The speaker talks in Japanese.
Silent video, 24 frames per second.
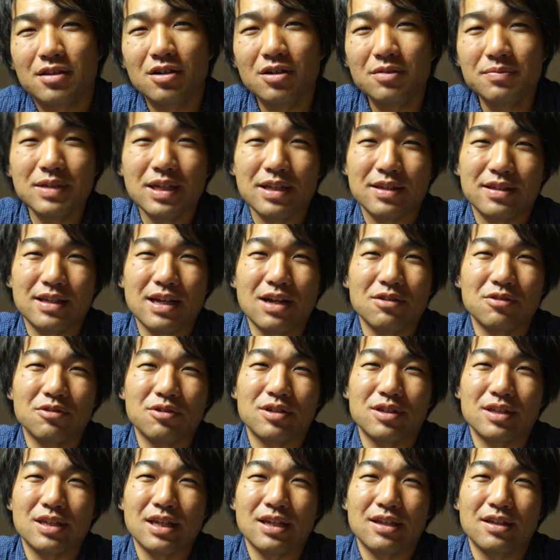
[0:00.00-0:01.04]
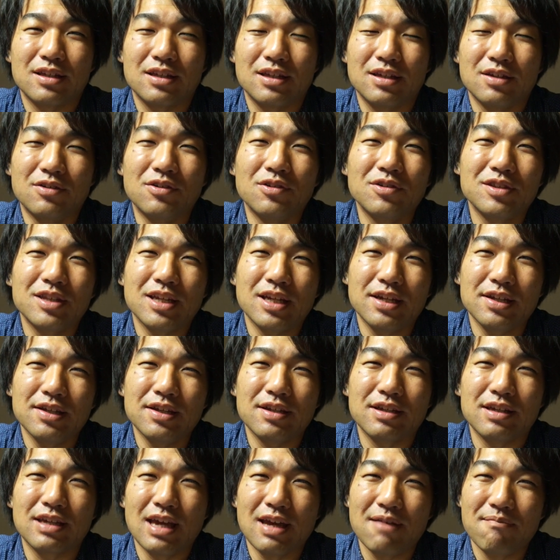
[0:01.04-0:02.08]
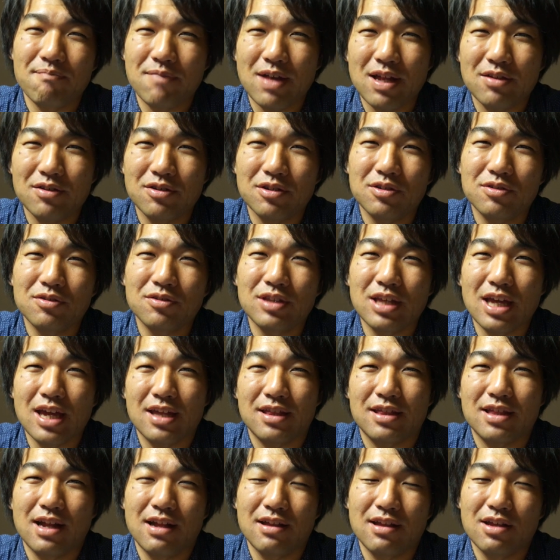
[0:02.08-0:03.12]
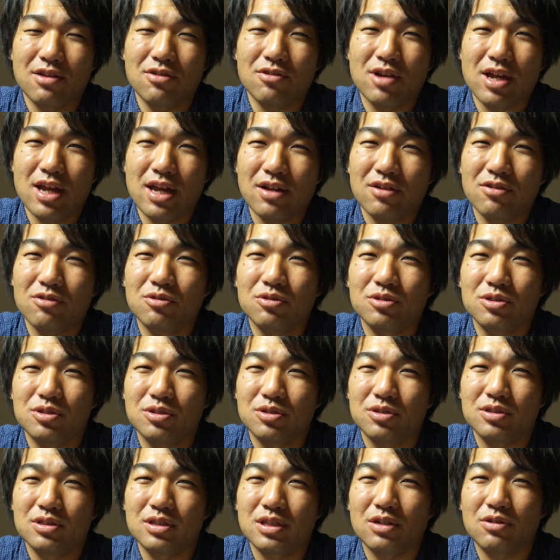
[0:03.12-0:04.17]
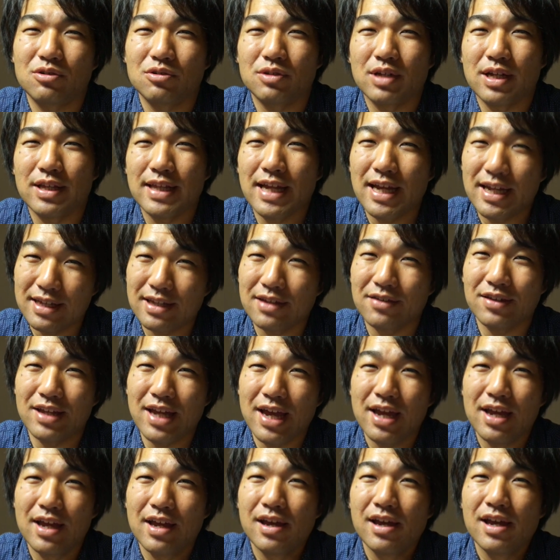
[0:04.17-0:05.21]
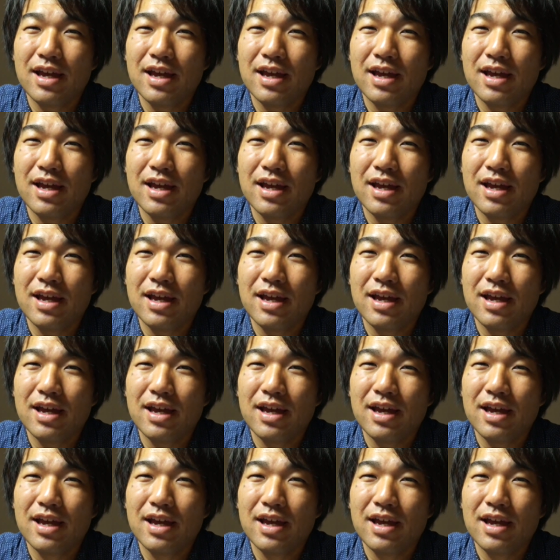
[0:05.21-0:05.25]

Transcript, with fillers: 業務で使うときって、基本的に現場の人でチャンネルを変更するってことはないんだよね。